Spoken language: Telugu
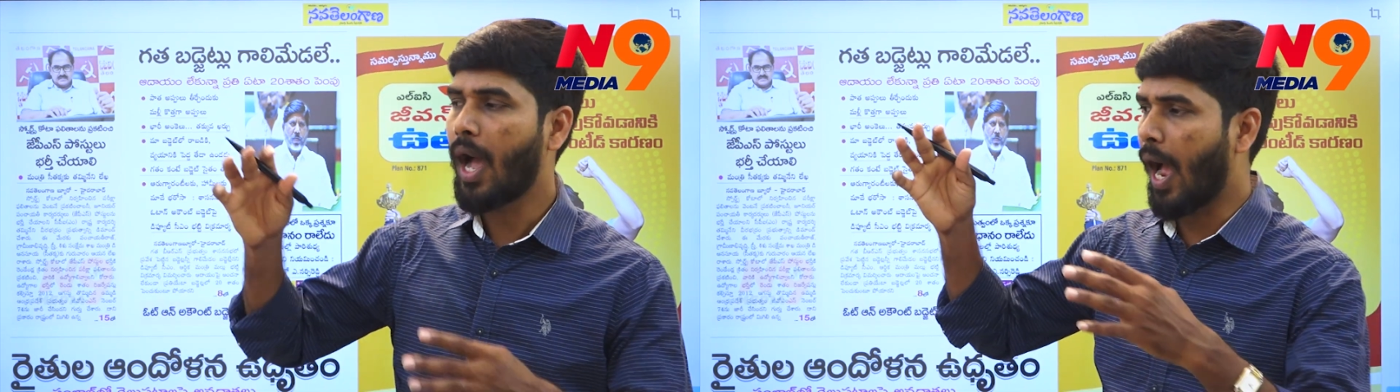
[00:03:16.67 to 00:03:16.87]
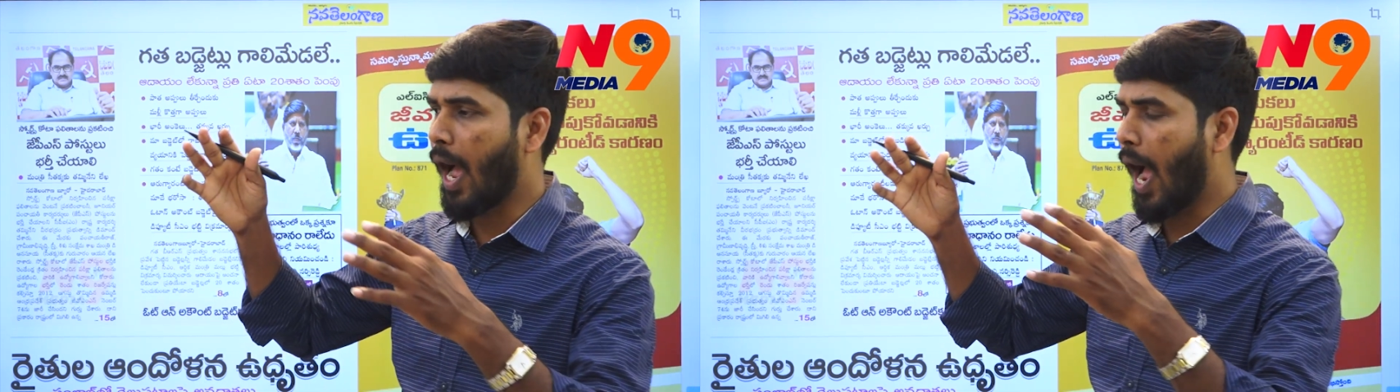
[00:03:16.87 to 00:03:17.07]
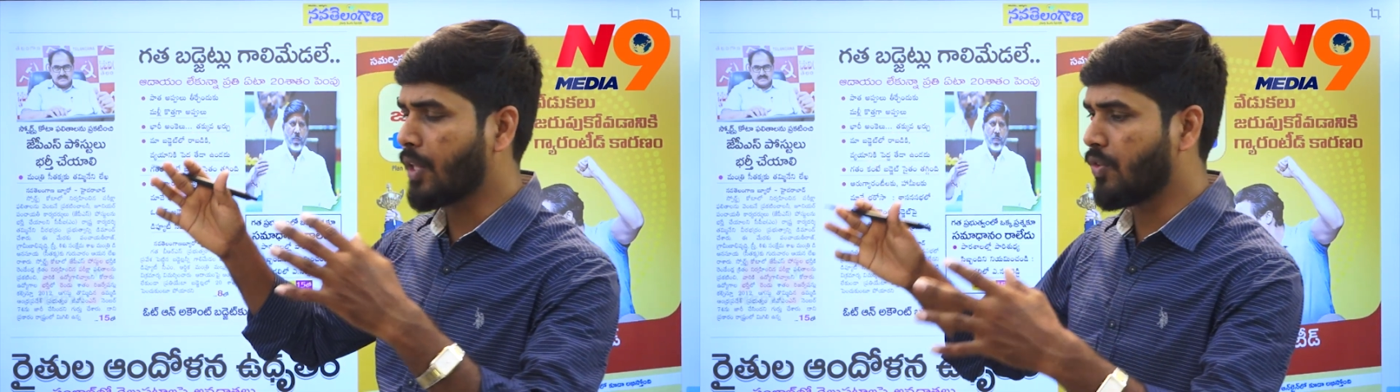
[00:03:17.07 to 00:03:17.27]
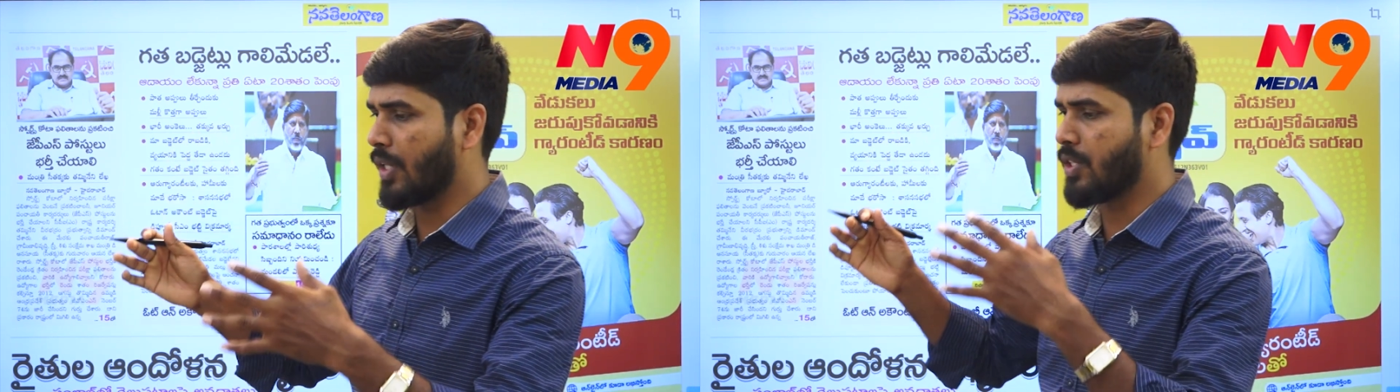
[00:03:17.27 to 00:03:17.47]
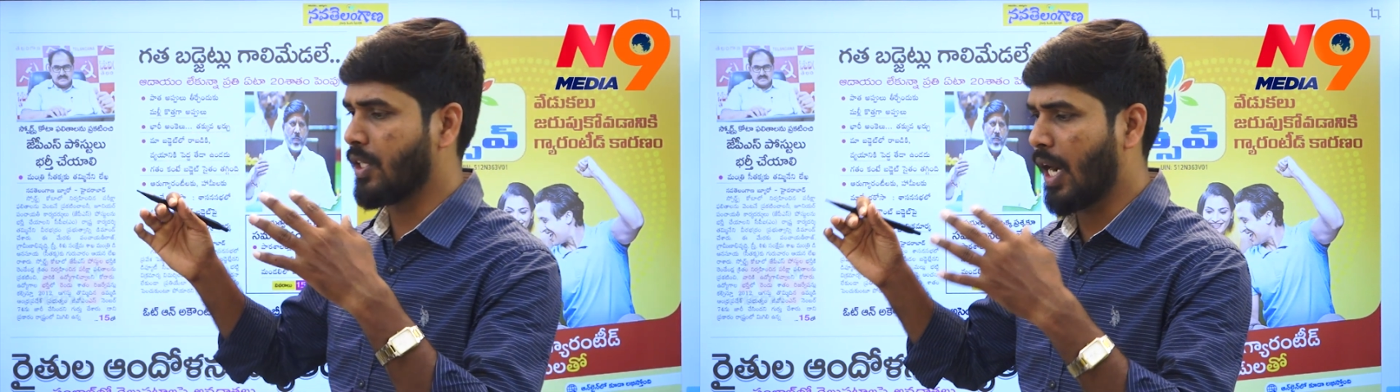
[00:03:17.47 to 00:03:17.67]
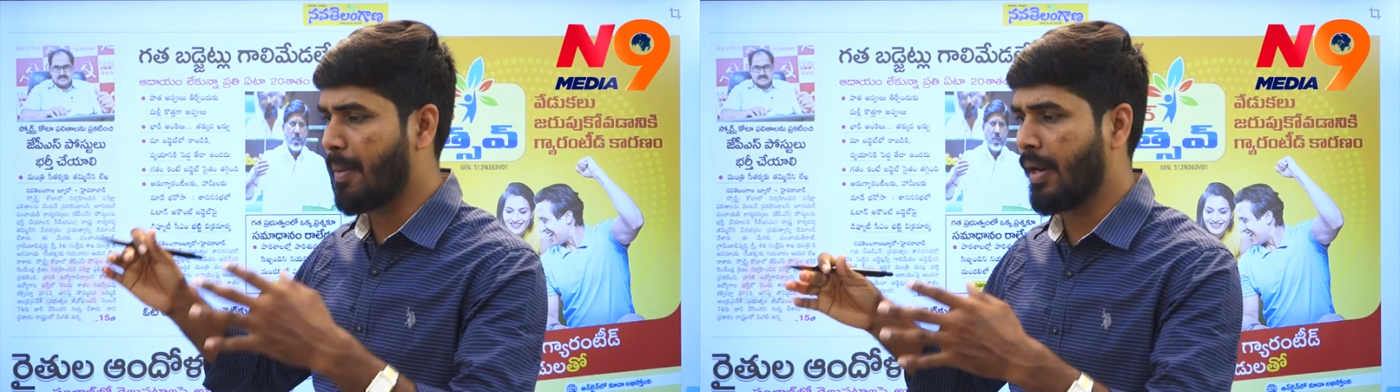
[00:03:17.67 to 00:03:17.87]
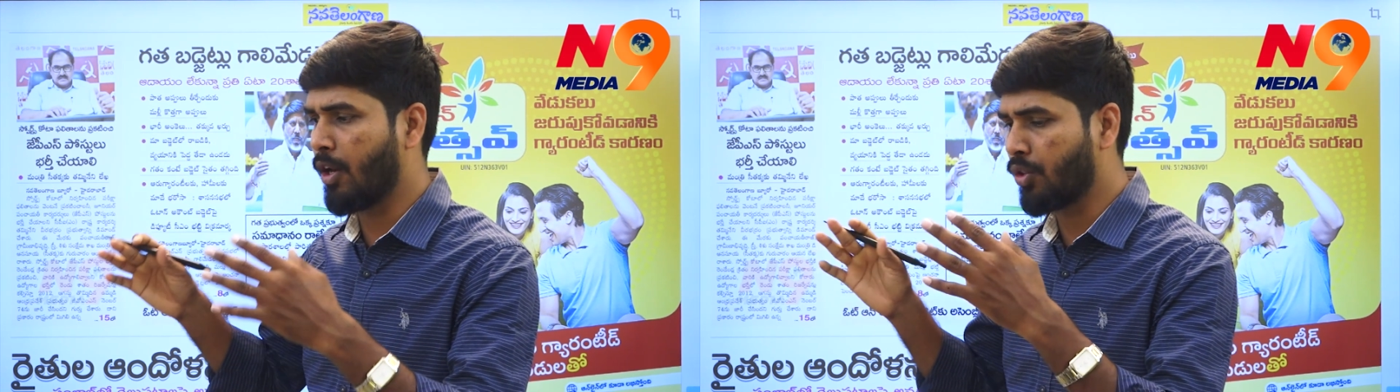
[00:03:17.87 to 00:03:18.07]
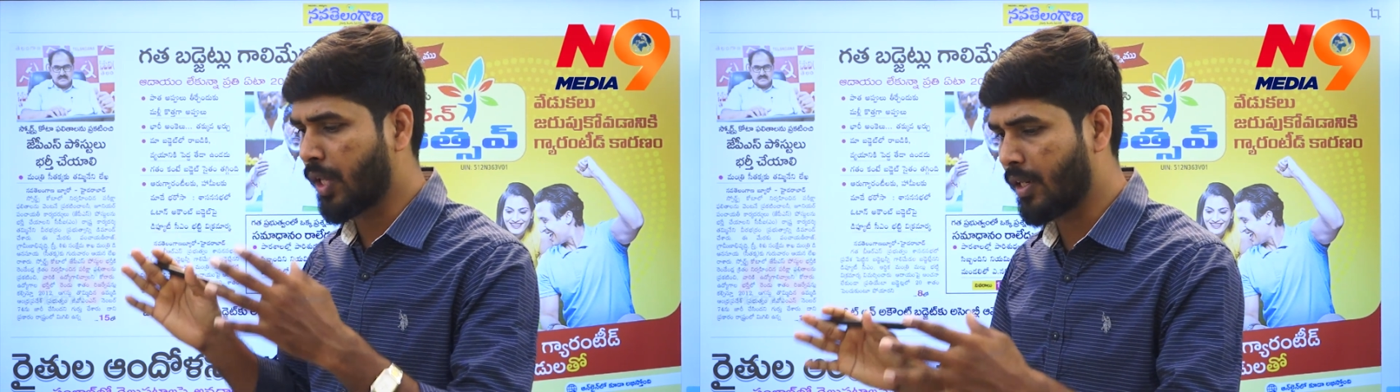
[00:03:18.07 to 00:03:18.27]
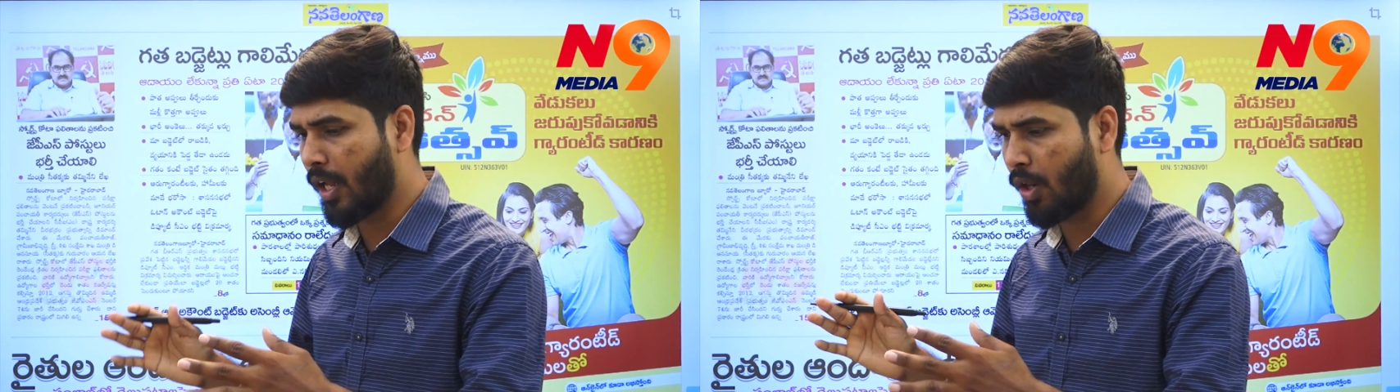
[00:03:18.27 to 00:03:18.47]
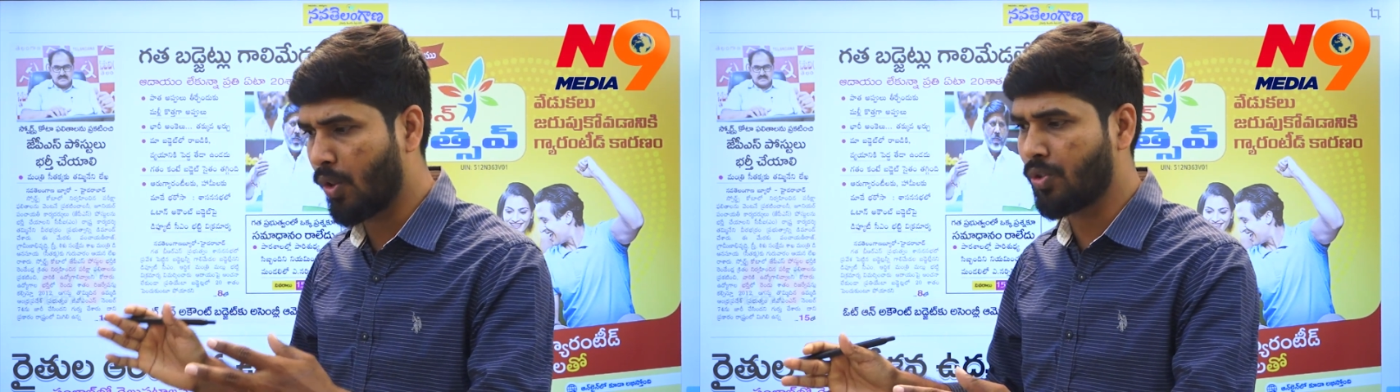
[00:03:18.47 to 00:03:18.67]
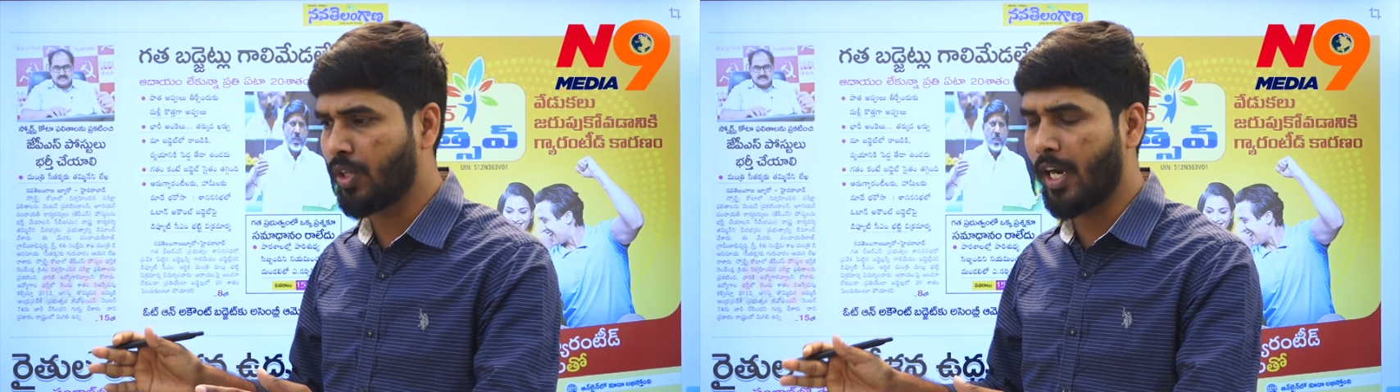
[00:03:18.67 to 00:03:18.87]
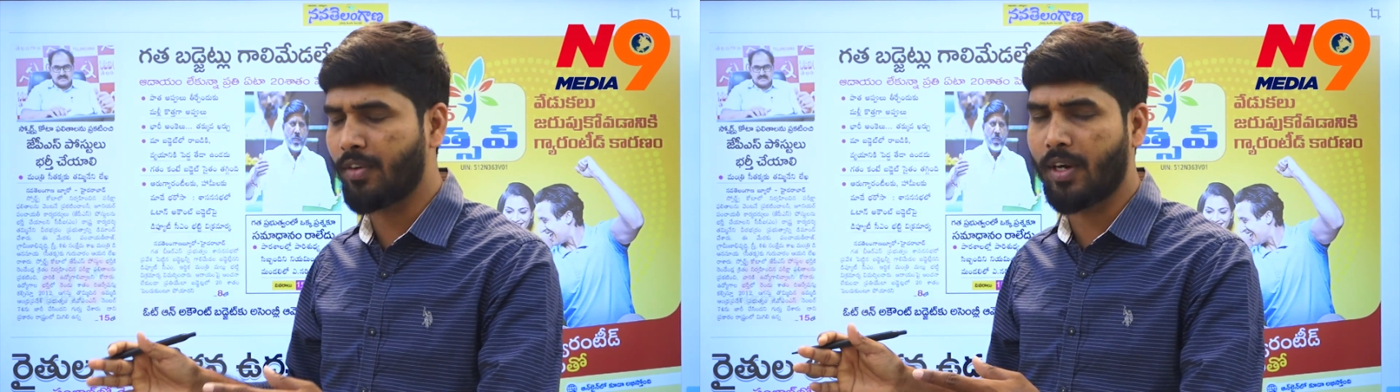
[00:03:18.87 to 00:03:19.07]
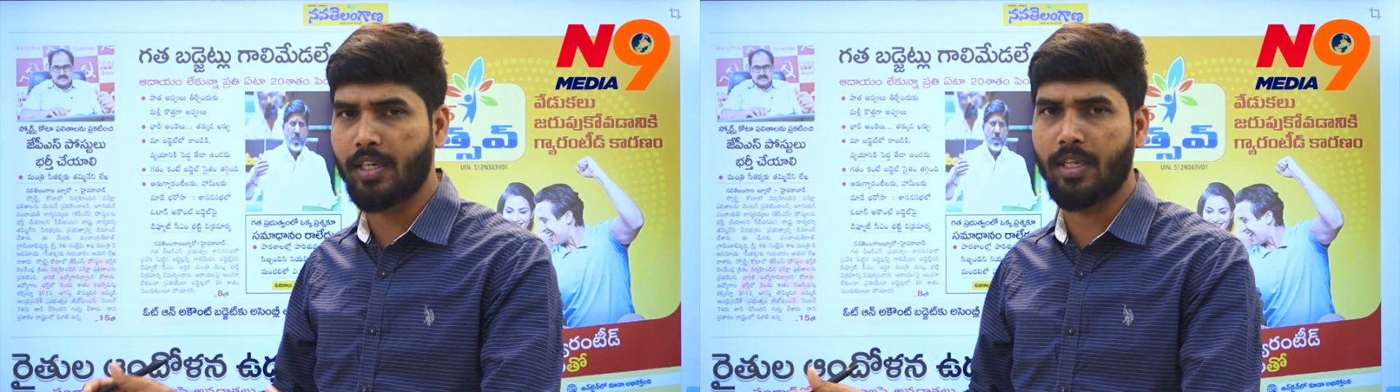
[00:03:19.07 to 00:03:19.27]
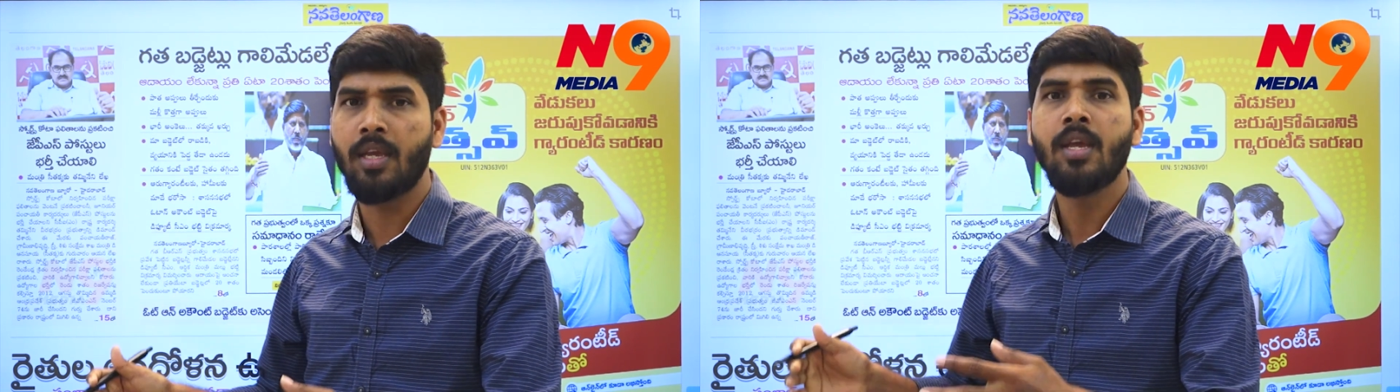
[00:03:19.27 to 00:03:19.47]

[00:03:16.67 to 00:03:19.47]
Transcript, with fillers: ఆ ఆదివాసీ గ్రామాల్లో తండాల్లో ఉండేటువంటి